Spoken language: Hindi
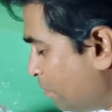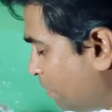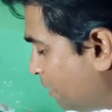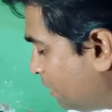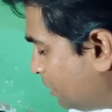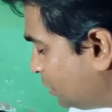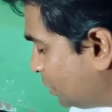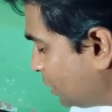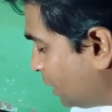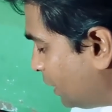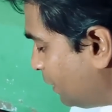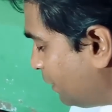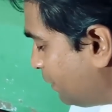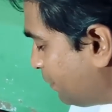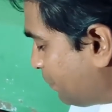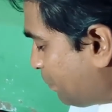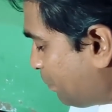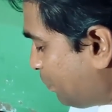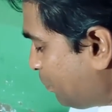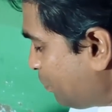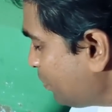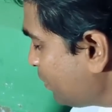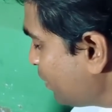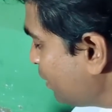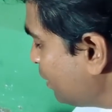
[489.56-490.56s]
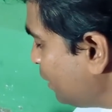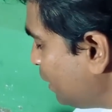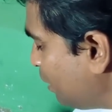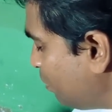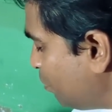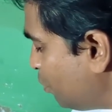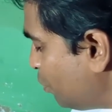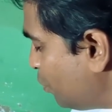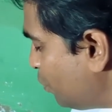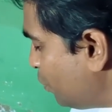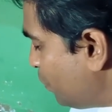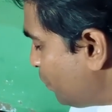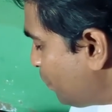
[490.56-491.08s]
मिर्चा
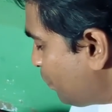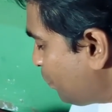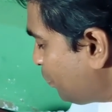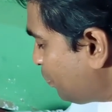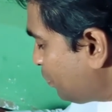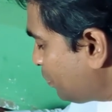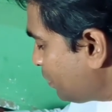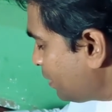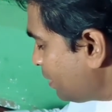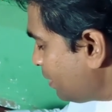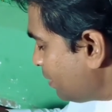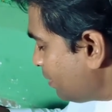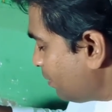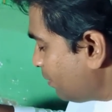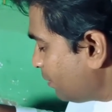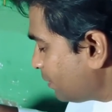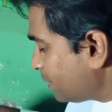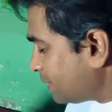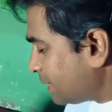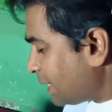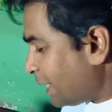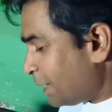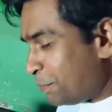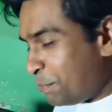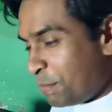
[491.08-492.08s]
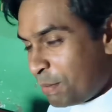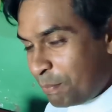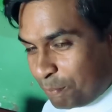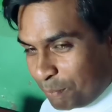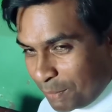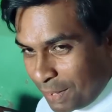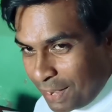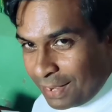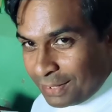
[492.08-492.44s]
नींबू और साथ में